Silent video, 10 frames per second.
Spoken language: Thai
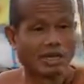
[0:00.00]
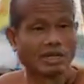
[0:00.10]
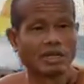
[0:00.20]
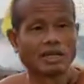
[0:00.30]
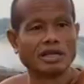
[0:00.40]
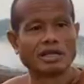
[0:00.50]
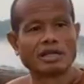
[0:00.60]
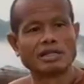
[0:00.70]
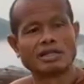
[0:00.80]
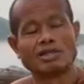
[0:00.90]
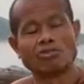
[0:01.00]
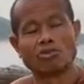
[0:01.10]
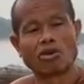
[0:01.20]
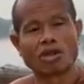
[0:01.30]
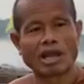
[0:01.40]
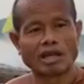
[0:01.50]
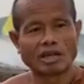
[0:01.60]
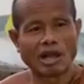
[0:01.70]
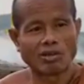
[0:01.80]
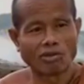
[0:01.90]
เนื้อที่สุด
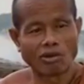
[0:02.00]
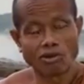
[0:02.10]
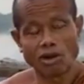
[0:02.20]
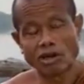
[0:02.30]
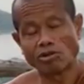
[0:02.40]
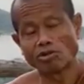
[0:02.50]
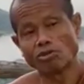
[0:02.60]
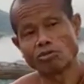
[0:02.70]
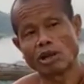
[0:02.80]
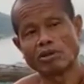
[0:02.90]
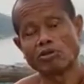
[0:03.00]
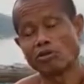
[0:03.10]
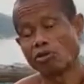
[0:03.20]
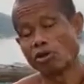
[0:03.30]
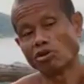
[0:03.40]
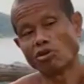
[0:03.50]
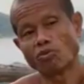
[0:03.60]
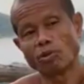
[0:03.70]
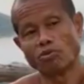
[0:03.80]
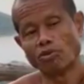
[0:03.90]
ของการเก่าก็ขอเราทุกท่านทุก
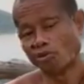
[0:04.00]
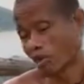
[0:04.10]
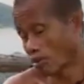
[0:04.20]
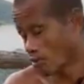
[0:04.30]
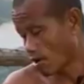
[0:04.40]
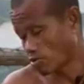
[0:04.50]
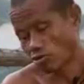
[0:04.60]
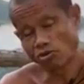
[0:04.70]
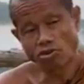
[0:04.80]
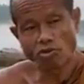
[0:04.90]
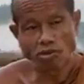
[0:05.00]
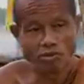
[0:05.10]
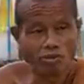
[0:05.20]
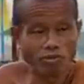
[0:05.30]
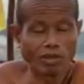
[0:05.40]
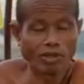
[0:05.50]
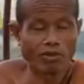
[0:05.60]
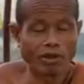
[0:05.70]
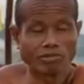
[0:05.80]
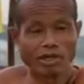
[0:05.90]
คนจงเป็นผู้มีความสุขจงเป็น
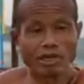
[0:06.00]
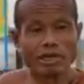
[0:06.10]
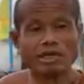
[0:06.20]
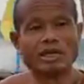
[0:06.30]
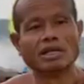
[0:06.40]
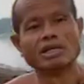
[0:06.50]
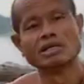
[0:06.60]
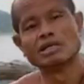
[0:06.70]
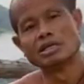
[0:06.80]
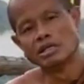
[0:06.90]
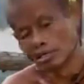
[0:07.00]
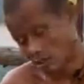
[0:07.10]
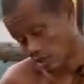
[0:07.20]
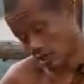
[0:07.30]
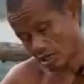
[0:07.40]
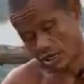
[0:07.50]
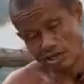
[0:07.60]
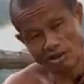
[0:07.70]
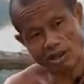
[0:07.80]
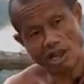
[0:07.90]
ผู้มีความเจริญ
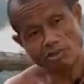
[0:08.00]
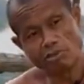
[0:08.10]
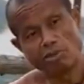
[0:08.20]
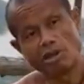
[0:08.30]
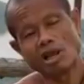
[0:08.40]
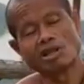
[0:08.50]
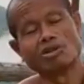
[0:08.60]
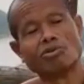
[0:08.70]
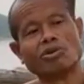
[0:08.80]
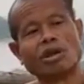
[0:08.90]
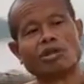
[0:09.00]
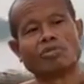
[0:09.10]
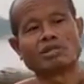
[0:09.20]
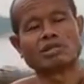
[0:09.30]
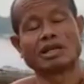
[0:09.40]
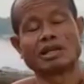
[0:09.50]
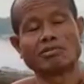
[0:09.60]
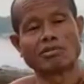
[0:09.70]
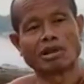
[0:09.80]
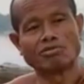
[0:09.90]
เจริญด้วยการพุทธตั้งอยู่ในพ
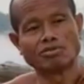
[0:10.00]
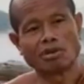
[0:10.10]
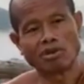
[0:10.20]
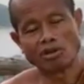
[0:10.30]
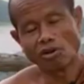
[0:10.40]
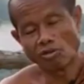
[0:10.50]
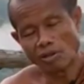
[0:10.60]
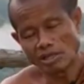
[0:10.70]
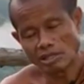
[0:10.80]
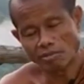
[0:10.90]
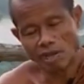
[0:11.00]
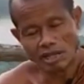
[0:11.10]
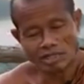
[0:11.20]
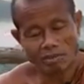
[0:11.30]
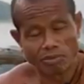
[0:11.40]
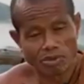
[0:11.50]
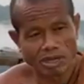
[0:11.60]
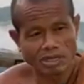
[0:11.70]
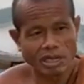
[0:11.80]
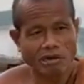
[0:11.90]
ระสัทธรรมคำสอนของพระสัมมา
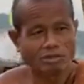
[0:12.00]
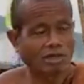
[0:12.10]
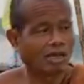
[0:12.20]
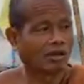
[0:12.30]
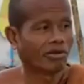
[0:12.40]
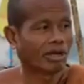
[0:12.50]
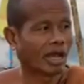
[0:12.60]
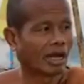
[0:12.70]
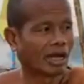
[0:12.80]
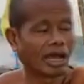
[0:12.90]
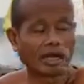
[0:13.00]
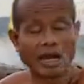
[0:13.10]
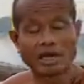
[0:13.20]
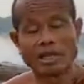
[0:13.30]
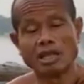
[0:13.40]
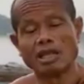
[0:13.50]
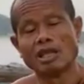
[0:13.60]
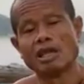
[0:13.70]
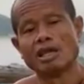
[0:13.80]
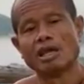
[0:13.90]
สัมพุทธเจ้าเจริญด้วยการงานห
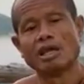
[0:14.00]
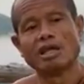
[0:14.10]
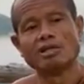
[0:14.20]
น้าที่